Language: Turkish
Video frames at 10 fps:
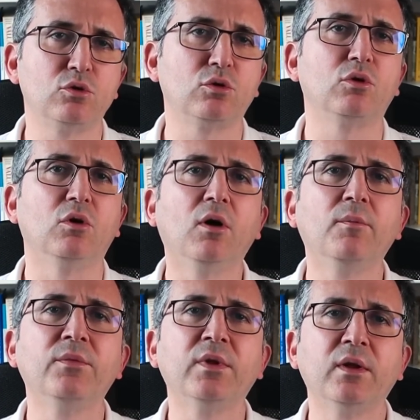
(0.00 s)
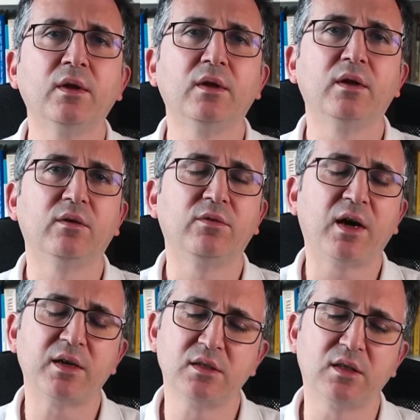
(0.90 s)
gözüküyor. E,
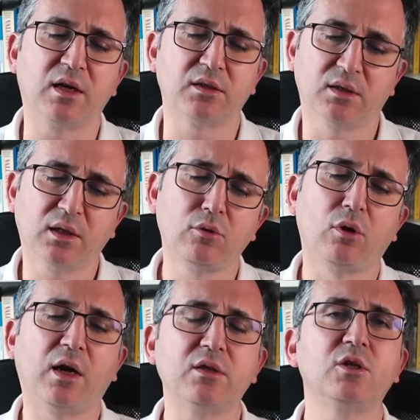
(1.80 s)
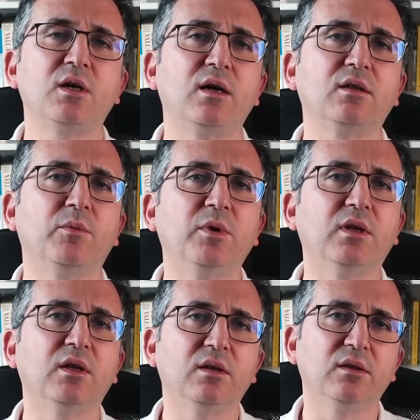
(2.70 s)
faiz inerse de dolar çıkar
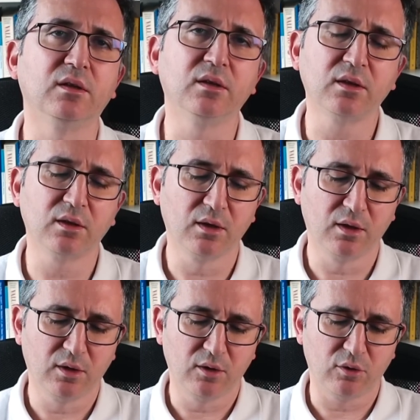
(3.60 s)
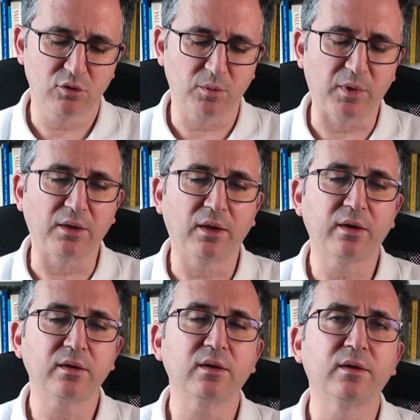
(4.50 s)
tabii ki dedik o
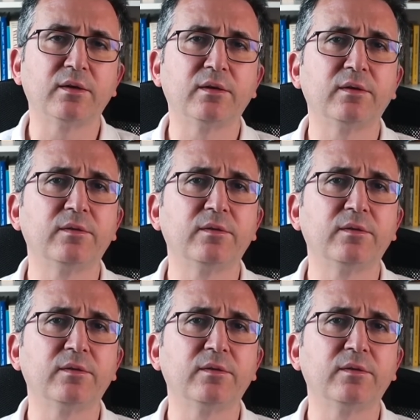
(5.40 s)
zamanlar. E,